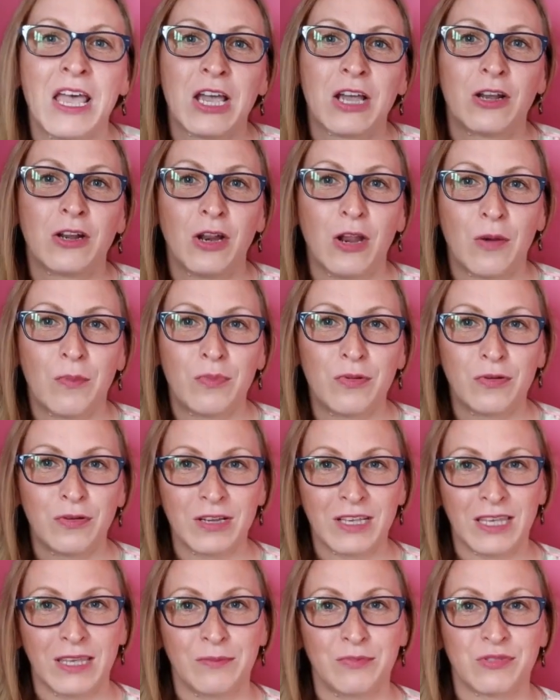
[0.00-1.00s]

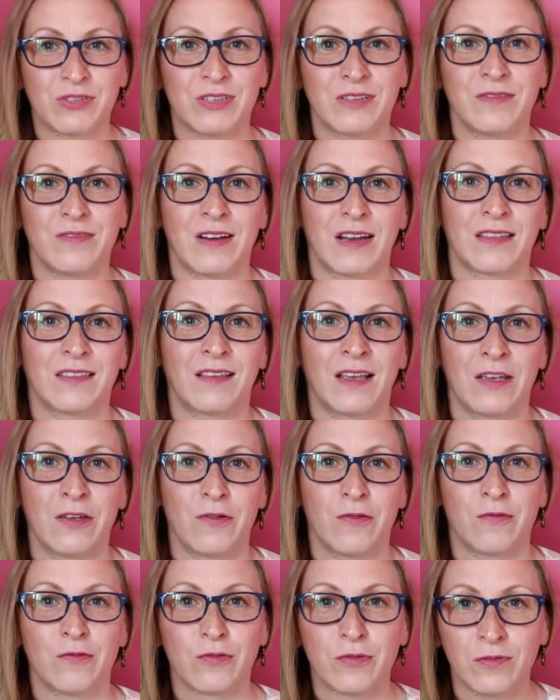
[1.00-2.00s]
Globulki
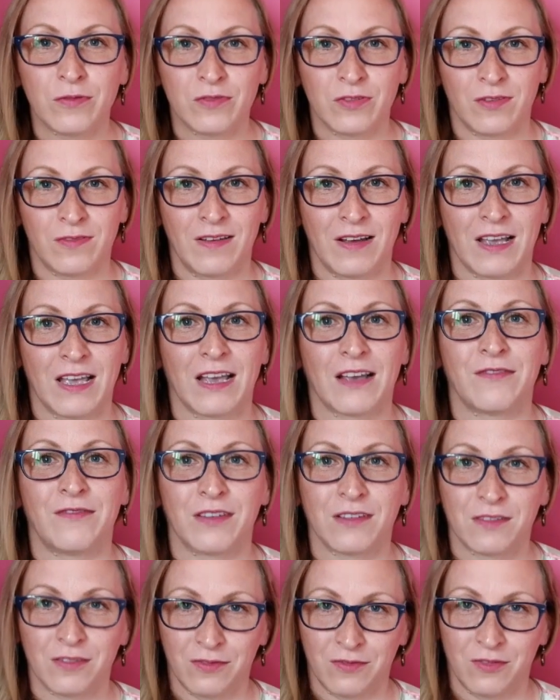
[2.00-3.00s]
przywracają równowagę
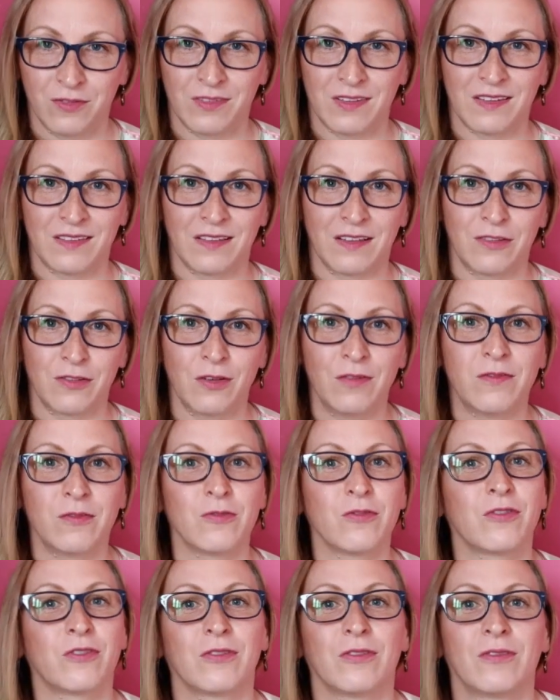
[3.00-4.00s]

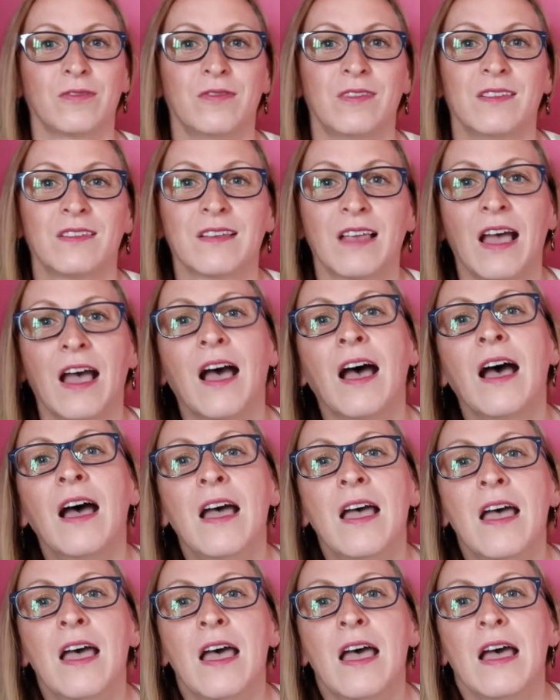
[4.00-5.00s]
kwasowo-zasadową środowiska,
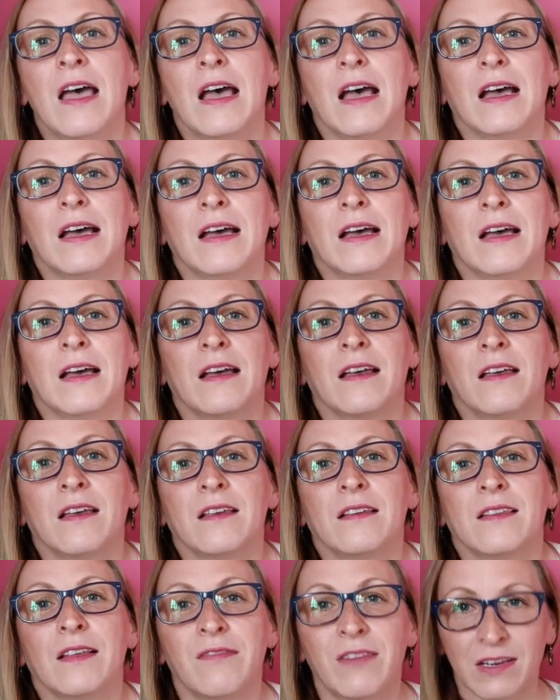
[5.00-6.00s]

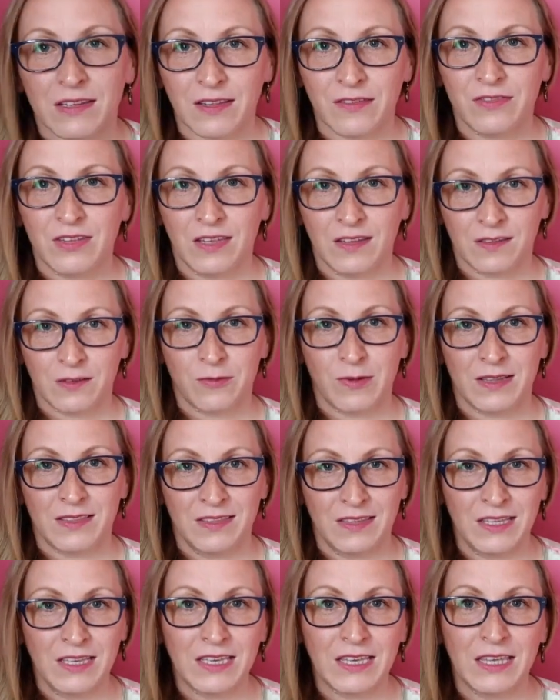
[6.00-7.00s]
E, zawarte w niej
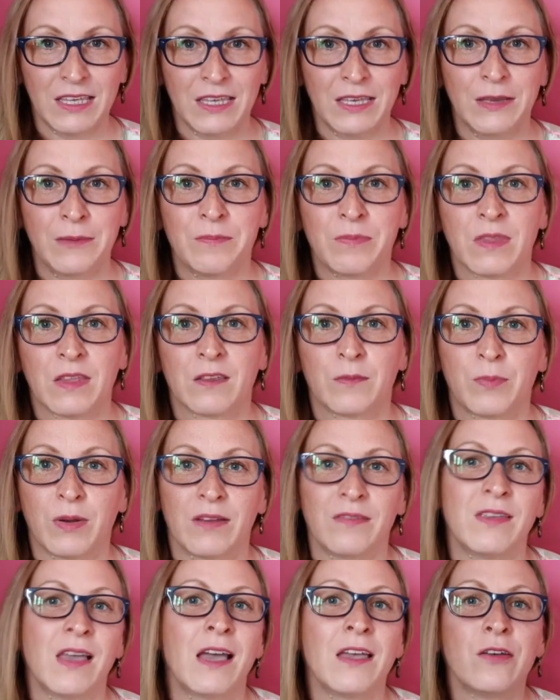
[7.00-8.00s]
składniki
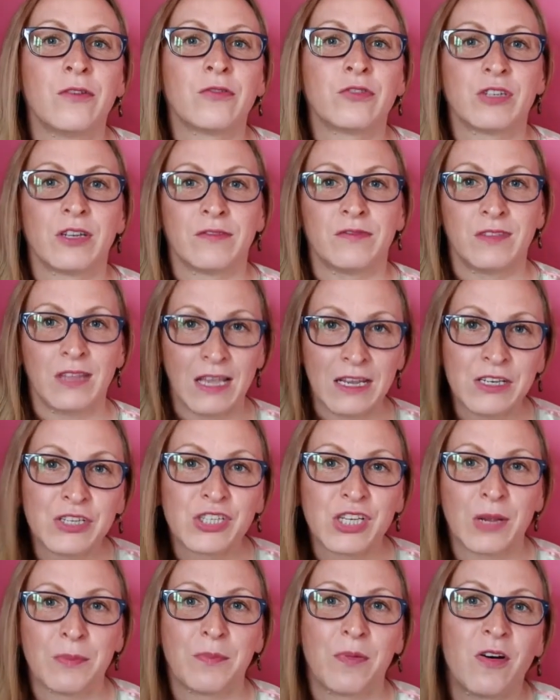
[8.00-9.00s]
sprawiają, że
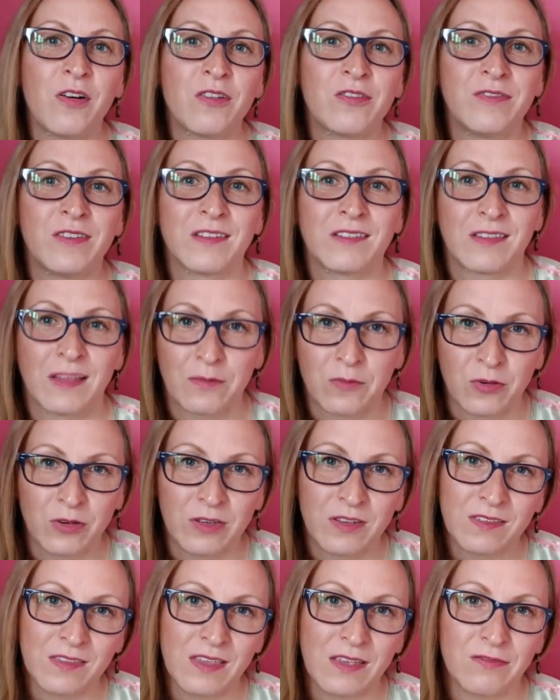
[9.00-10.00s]
wnętrze pochwy
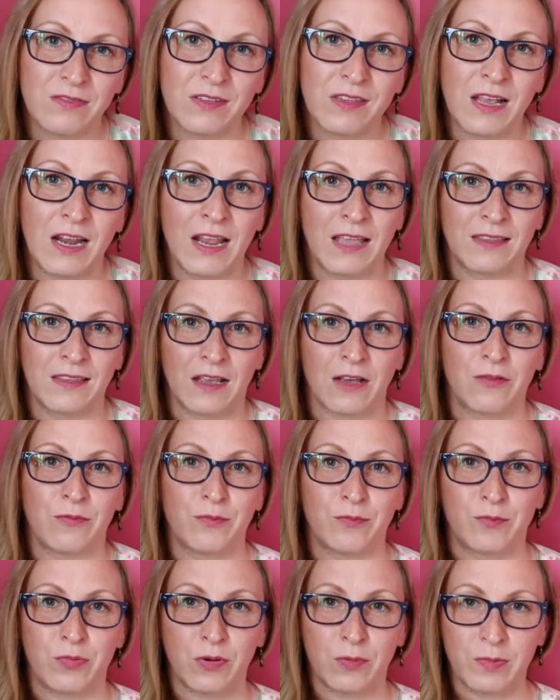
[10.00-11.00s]
samoistnie wydala taką
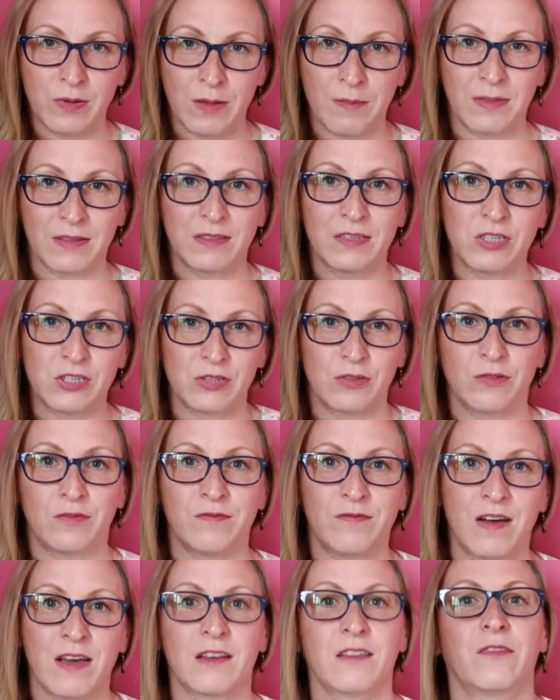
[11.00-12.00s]

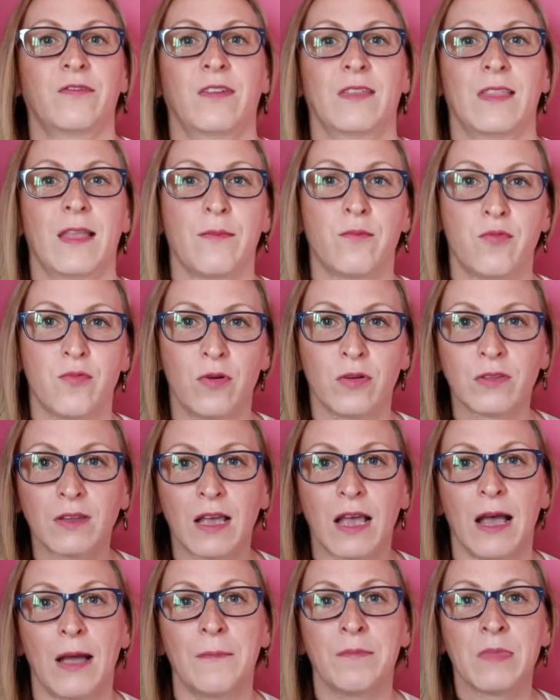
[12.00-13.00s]
problematyczną warstwę na
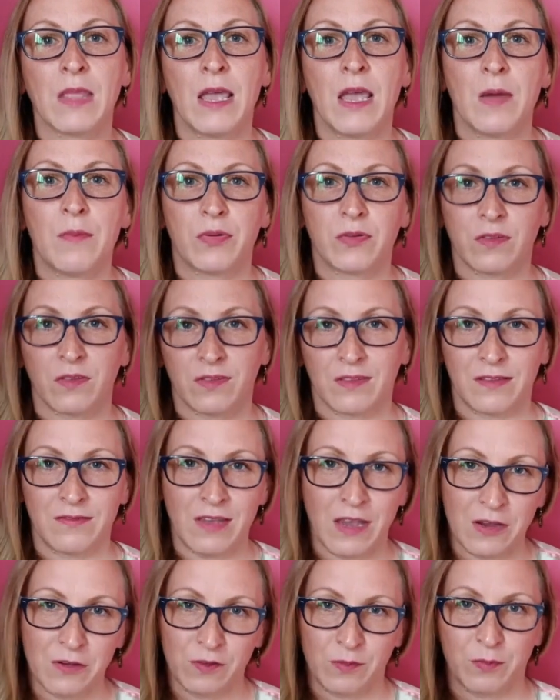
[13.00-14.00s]
błonka,
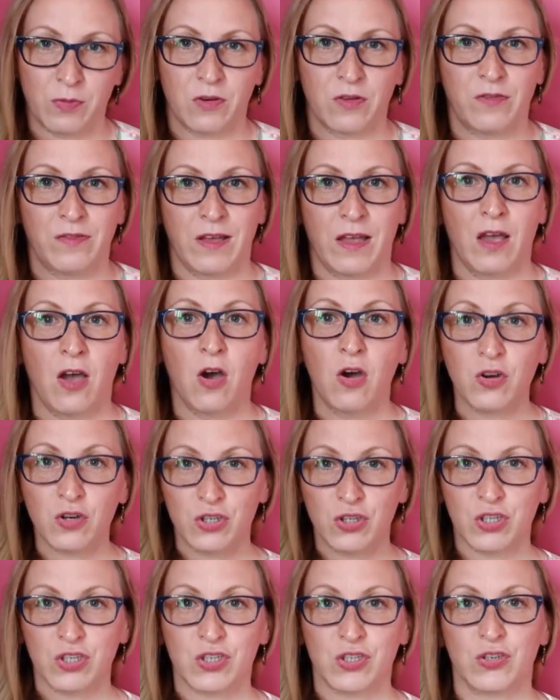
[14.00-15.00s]
pozostawiając pochwę
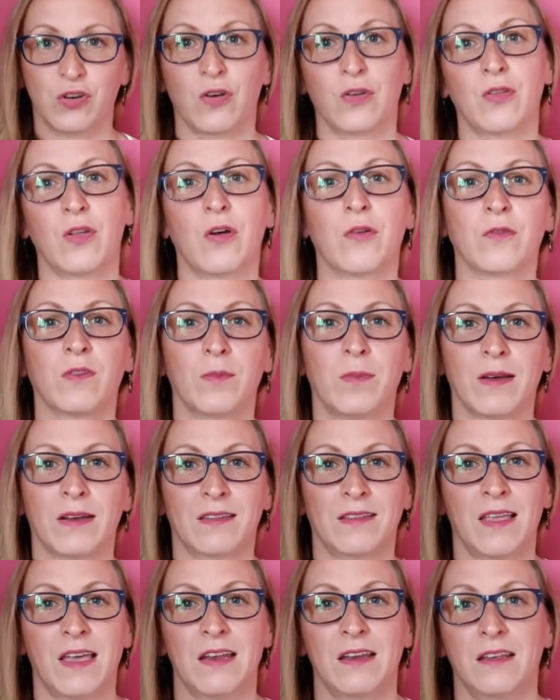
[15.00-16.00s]
oczyszczoną z
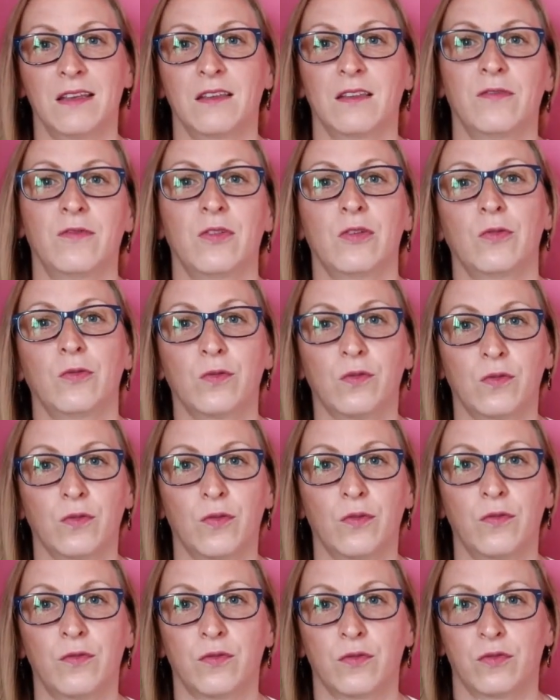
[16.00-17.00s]
bakterii, z
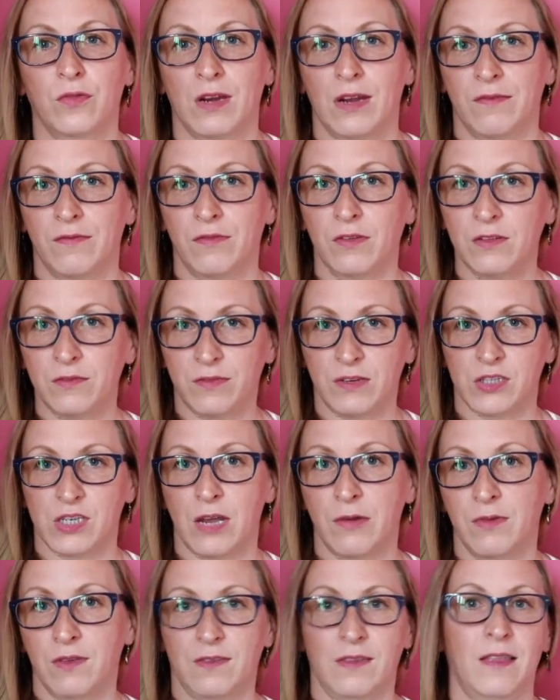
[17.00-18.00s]
wirusów, które
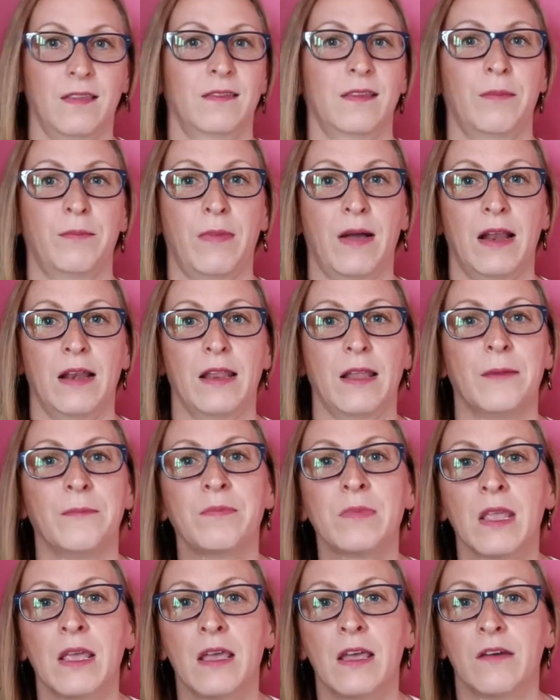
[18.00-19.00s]
wytwarzały stan zapalny.
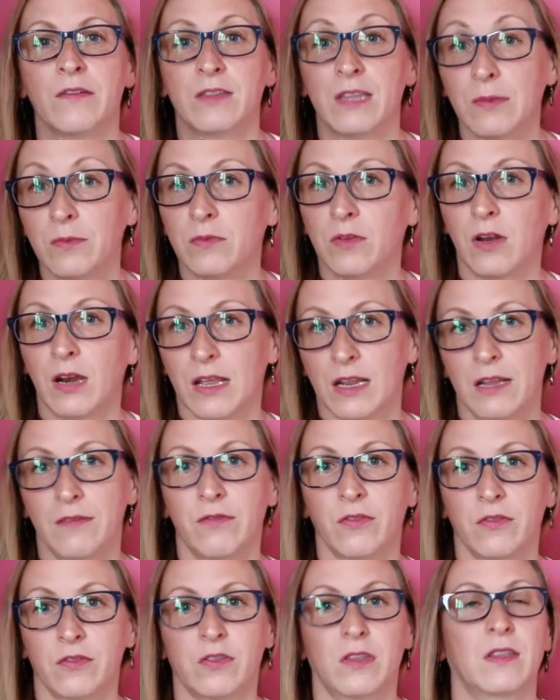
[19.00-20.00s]
W tym
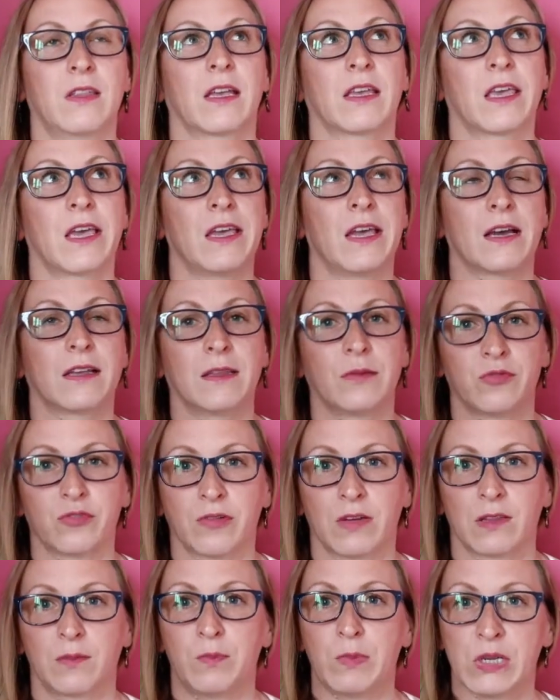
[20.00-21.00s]
dolegliwości takie jak
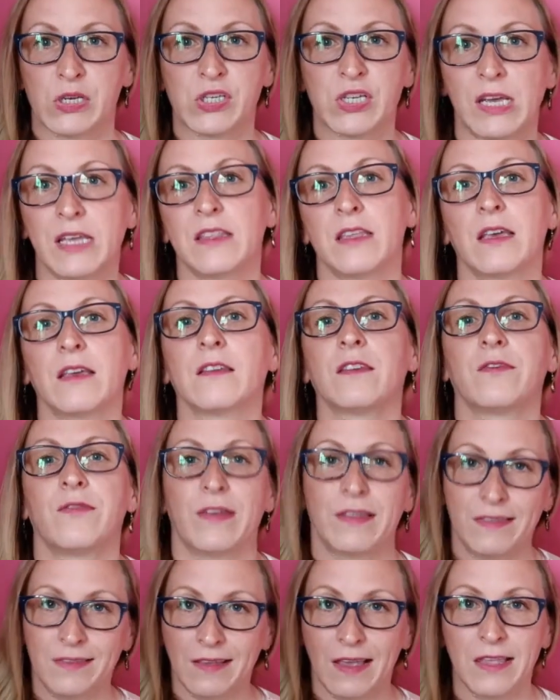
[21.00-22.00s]
np. pieczenie,
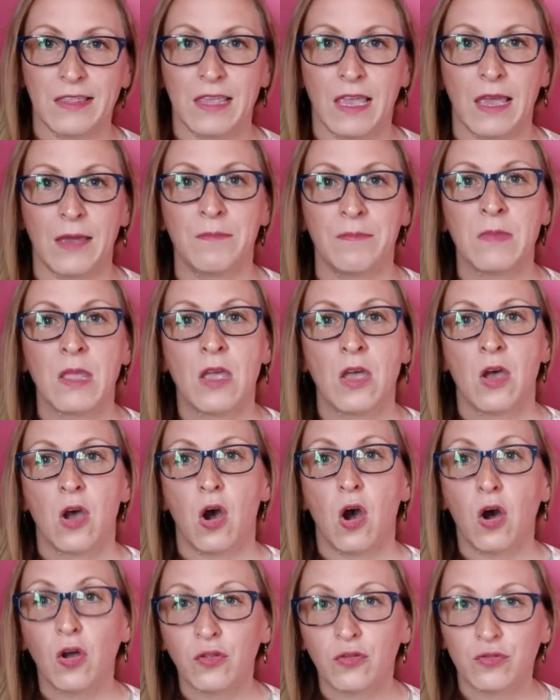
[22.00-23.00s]
swędzenie,
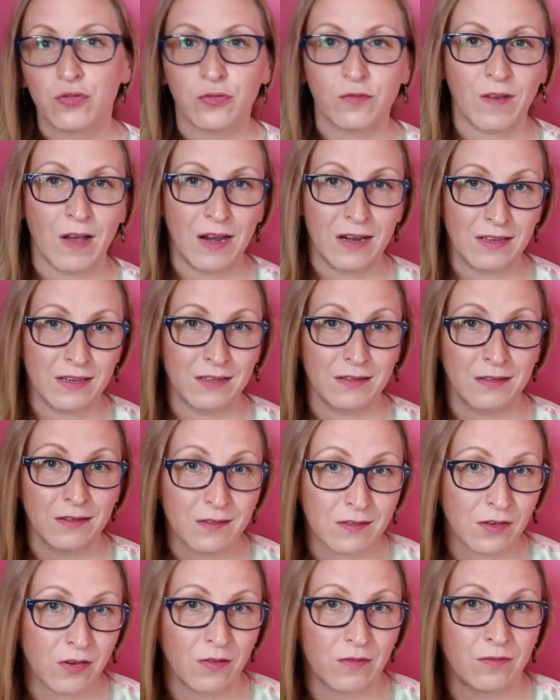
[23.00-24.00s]
odczuwalny
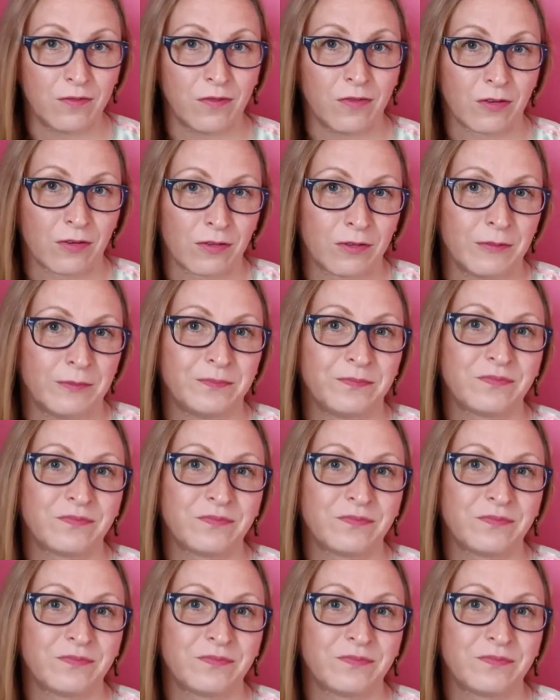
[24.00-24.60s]
dyskomfort.